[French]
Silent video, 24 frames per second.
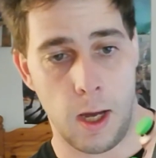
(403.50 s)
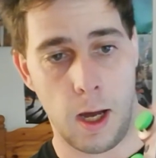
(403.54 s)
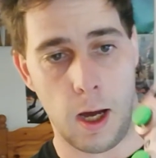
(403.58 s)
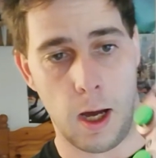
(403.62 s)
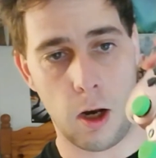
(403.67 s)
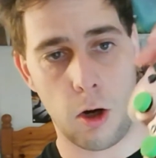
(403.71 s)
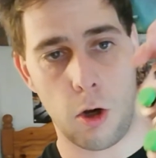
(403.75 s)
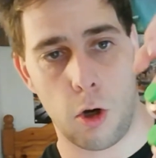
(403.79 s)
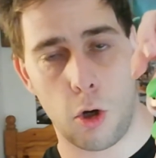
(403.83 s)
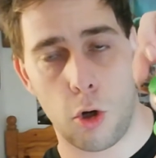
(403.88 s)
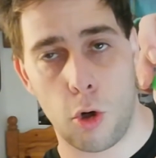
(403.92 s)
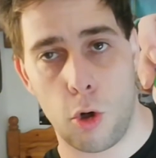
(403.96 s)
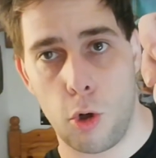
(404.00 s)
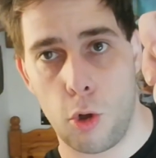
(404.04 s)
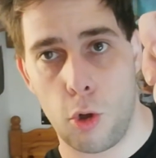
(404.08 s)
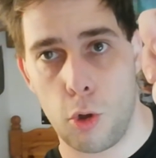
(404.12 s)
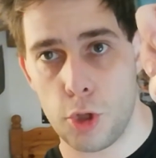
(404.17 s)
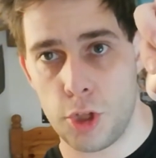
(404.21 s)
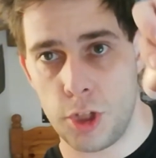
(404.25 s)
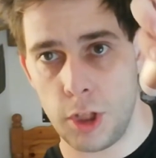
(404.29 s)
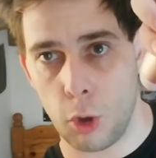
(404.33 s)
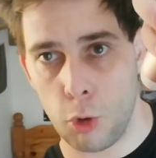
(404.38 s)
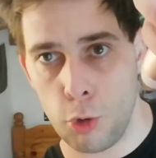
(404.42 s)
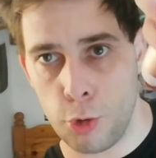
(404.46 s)
Alors, euh,
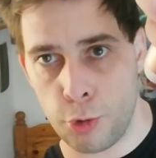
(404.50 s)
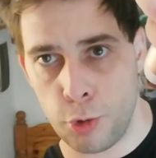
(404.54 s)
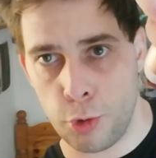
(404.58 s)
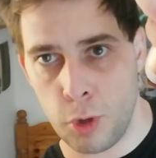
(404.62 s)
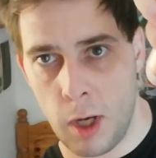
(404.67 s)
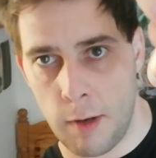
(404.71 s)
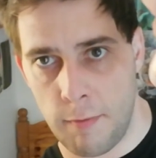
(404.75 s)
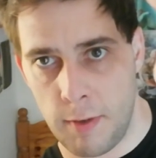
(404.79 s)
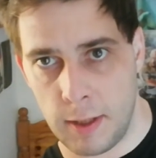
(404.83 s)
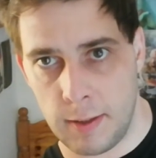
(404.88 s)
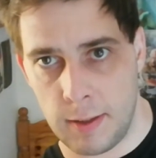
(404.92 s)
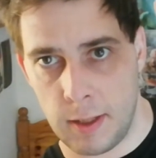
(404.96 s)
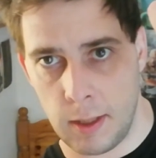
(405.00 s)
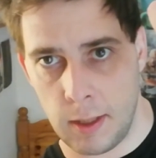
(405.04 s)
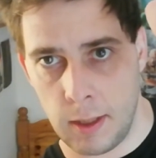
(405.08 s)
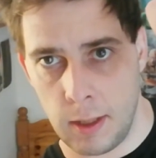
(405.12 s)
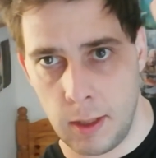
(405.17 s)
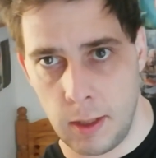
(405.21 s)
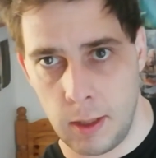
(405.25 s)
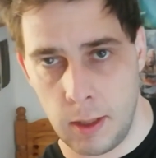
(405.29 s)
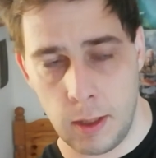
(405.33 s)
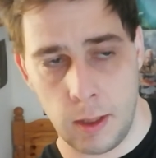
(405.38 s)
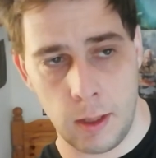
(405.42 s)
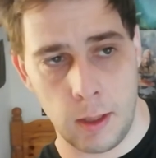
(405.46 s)
j'ai reçu avec
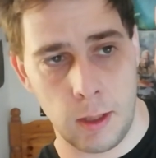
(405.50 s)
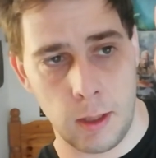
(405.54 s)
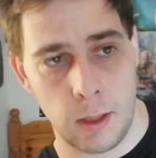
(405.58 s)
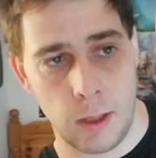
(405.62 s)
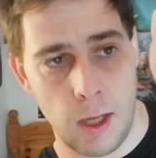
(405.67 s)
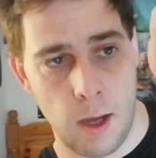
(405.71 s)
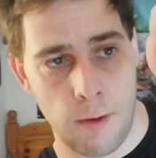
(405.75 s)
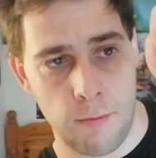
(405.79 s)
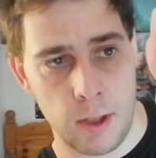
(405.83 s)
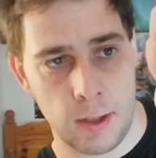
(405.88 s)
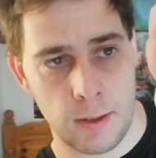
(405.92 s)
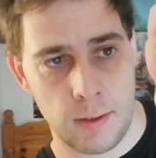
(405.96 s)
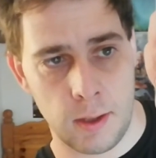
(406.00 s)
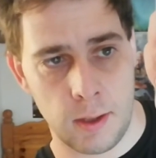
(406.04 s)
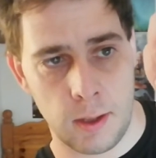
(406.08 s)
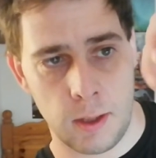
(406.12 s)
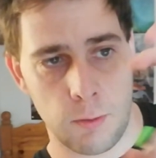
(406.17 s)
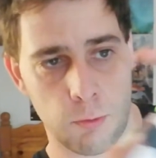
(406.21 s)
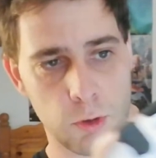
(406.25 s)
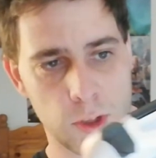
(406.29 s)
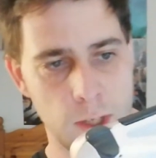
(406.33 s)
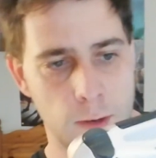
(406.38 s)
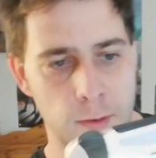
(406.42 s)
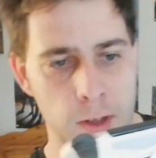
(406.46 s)
des, avec des,
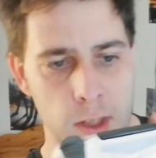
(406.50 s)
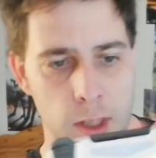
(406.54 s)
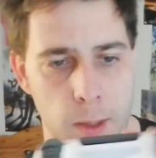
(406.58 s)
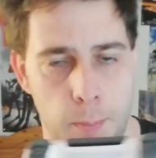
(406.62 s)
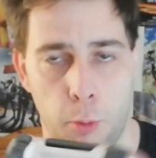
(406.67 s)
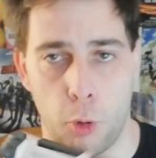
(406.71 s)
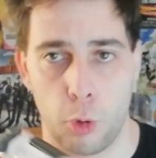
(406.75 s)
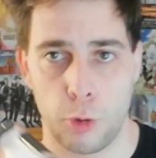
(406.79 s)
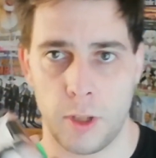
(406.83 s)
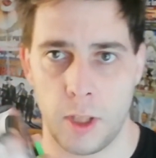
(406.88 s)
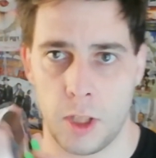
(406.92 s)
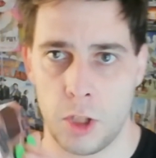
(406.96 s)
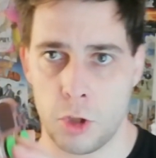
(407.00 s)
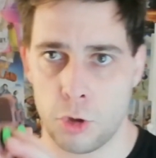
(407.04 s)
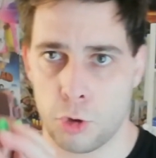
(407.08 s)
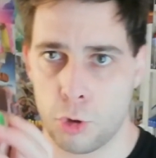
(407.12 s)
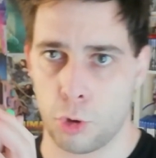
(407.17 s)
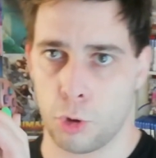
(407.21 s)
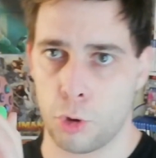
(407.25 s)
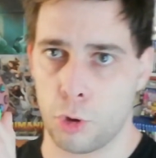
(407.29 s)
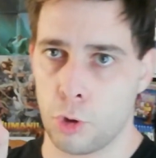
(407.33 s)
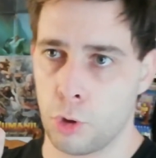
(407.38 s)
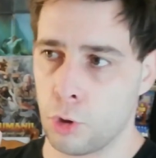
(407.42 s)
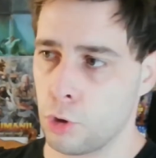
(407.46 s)
vous savez, des protèges
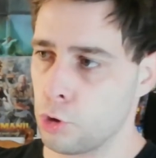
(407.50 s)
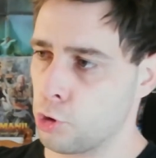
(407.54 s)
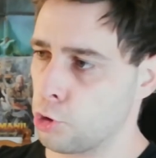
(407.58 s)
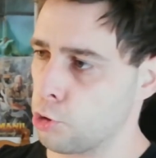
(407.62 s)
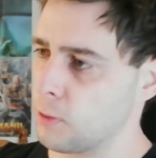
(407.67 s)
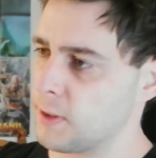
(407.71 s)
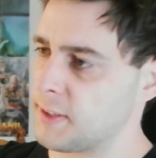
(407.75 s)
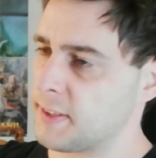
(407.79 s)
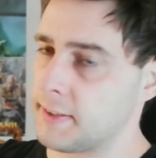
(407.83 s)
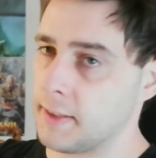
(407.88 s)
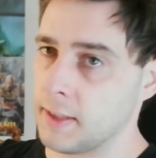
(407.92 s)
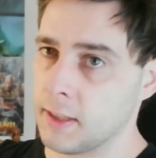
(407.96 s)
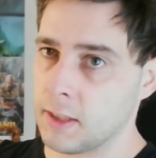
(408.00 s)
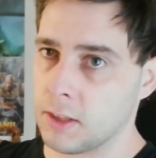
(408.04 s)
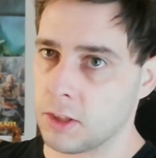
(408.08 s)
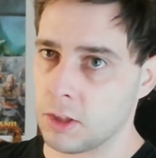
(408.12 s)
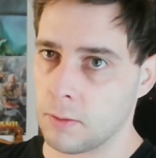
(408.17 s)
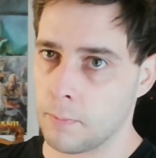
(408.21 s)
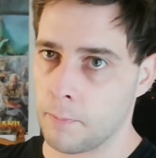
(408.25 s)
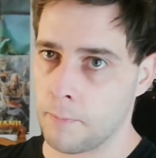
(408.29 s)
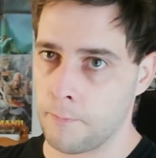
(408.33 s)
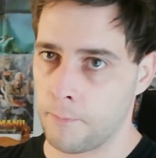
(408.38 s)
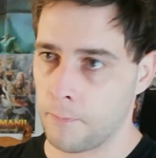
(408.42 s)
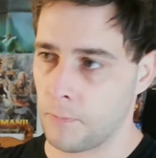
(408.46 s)
euh, joystick
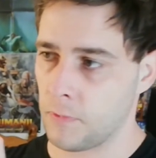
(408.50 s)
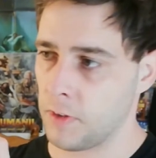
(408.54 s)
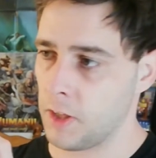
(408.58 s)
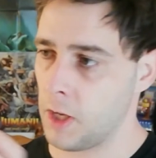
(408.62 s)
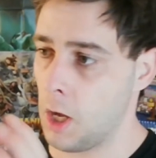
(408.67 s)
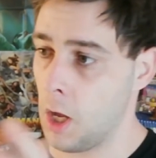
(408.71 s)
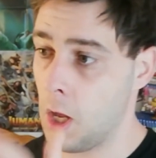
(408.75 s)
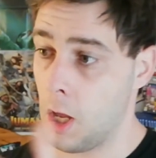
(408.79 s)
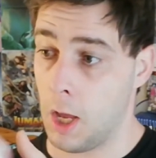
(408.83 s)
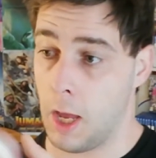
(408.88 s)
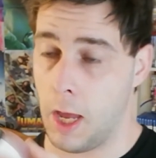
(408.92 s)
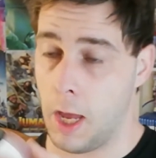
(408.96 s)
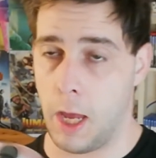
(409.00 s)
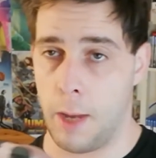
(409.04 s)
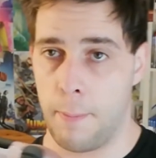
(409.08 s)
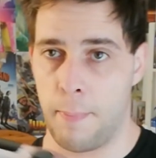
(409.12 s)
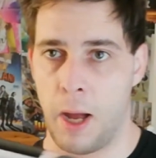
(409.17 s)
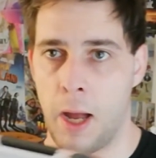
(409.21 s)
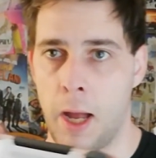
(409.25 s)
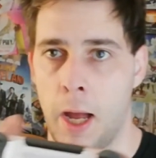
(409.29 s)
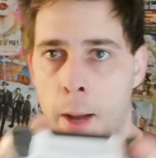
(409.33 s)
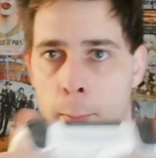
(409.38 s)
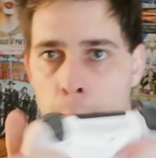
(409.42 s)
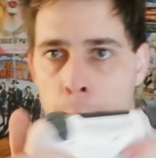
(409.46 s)
et eh
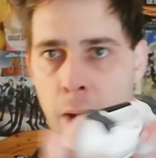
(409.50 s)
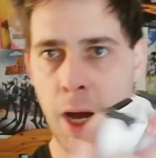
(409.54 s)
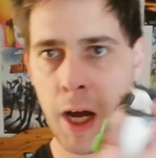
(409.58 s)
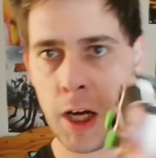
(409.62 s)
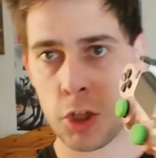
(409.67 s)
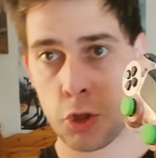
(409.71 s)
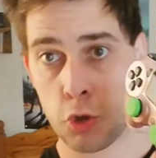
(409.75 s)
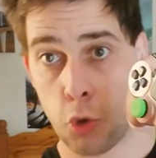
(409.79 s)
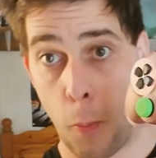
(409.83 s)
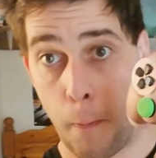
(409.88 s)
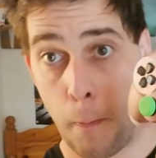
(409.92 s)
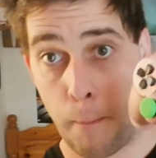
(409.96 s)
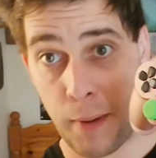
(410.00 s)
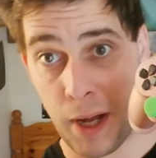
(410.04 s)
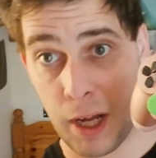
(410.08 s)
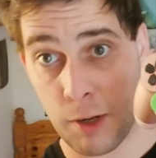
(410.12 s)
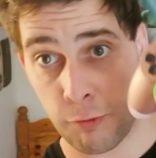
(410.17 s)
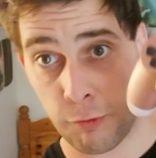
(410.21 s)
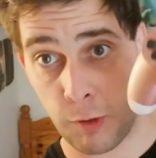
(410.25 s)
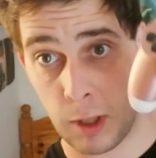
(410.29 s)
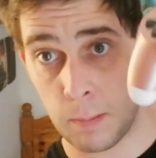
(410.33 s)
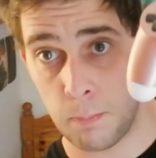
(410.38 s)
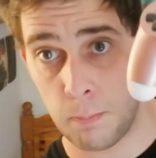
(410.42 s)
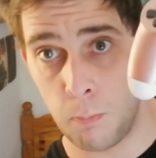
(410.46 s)
ben, elle marche
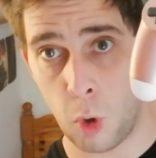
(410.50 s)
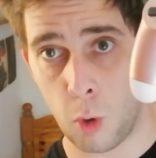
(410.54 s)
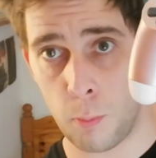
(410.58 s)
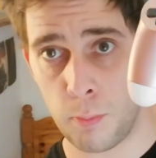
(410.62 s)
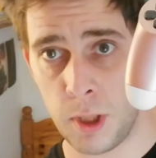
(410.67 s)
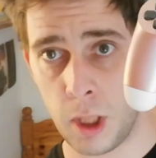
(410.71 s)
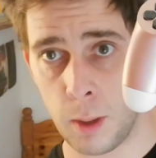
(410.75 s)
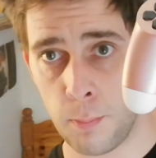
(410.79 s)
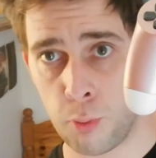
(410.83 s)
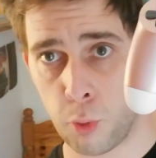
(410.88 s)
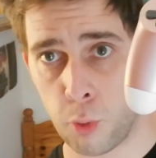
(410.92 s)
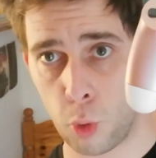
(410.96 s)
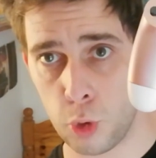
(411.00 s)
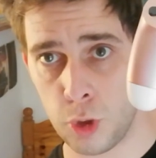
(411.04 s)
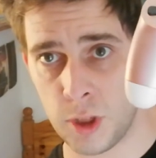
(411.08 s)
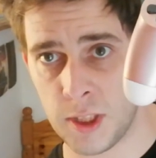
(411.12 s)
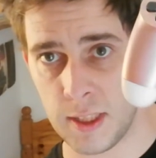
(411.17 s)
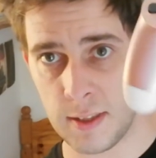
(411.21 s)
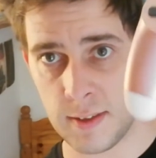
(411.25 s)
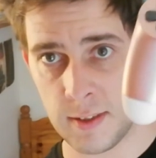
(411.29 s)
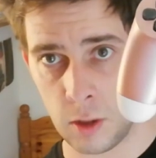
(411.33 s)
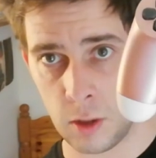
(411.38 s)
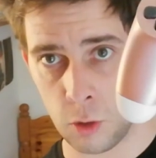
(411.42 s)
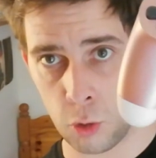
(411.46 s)
parfaitement bien pour une
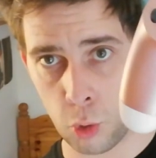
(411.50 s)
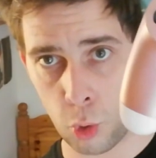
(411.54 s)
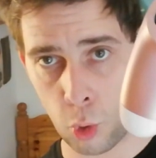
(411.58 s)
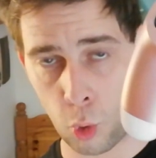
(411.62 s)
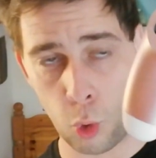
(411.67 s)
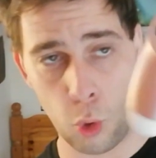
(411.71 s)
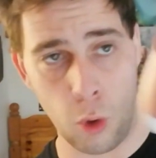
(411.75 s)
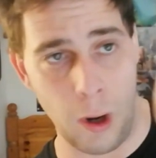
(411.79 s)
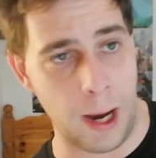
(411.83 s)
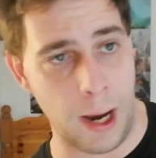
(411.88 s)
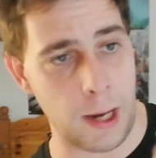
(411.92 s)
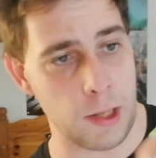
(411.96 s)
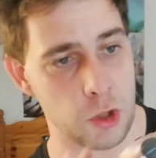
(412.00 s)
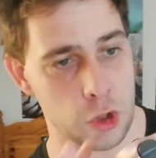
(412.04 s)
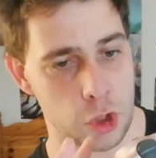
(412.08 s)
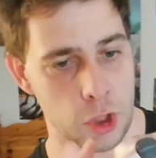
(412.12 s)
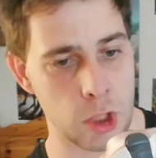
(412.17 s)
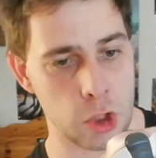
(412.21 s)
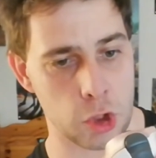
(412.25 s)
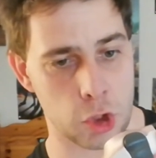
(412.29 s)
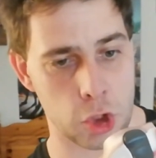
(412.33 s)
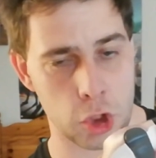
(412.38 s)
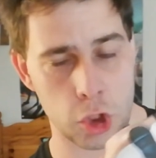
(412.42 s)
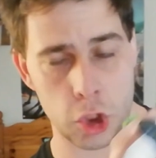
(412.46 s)
quinzaine d'euros. Déjà,
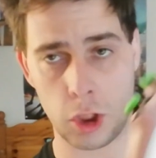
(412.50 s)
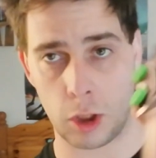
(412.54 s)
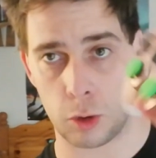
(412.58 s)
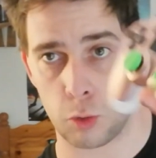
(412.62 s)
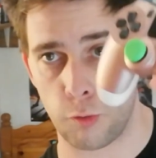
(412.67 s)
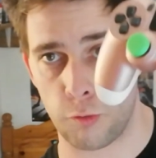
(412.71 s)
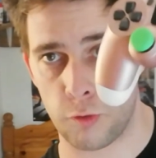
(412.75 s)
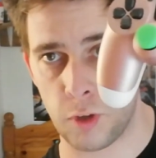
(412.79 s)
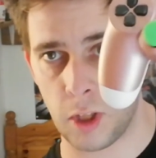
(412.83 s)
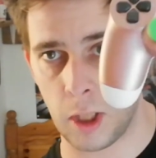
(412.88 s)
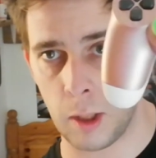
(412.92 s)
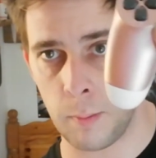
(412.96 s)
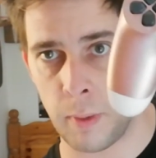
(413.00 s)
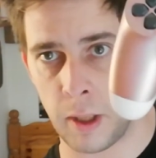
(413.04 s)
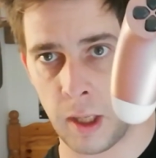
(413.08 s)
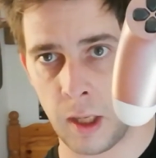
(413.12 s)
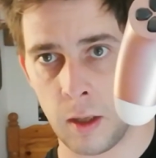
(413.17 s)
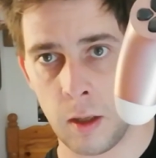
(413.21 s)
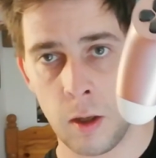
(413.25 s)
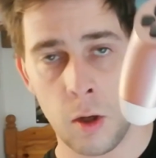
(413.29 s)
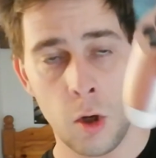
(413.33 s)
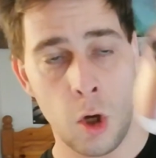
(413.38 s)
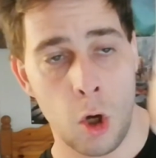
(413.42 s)
déjà, je la trouve très belle.